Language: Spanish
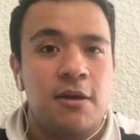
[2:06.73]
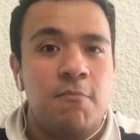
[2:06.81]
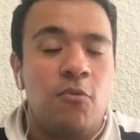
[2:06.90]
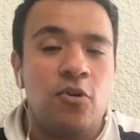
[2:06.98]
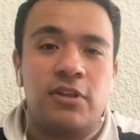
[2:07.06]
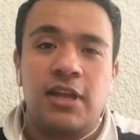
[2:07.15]

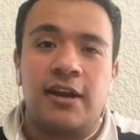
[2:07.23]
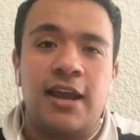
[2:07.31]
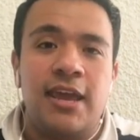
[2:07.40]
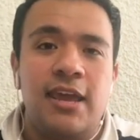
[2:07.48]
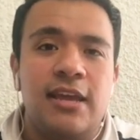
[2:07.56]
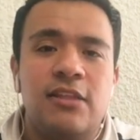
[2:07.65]

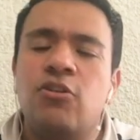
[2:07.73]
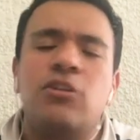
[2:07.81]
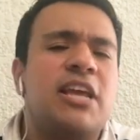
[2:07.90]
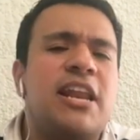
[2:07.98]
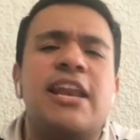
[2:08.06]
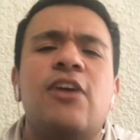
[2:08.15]
Monterrey no
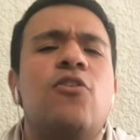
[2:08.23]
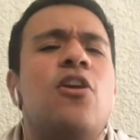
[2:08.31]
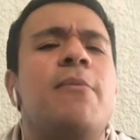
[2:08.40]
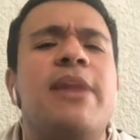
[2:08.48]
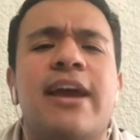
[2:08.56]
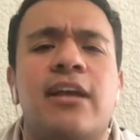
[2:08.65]
tiene ninguna
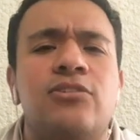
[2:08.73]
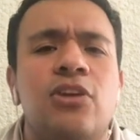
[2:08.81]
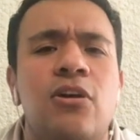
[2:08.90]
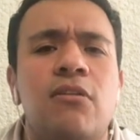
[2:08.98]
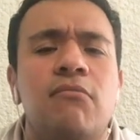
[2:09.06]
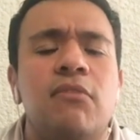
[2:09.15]

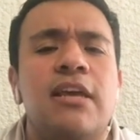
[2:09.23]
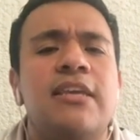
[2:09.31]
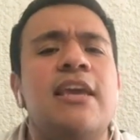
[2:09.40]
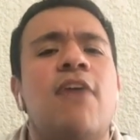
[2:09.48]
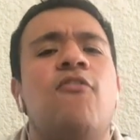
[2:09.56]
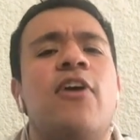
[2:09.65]
obligación,
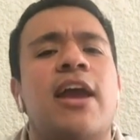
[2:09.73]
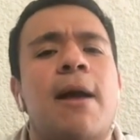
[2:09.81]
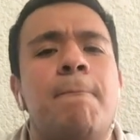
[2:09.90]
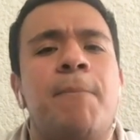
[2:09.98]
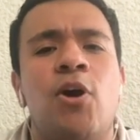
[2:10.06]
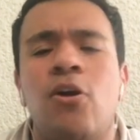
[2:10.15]
ya fue
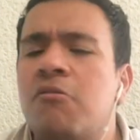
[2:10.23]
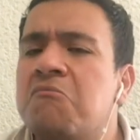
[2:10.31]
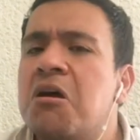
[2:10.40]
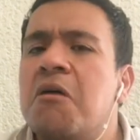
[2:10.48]
campeón,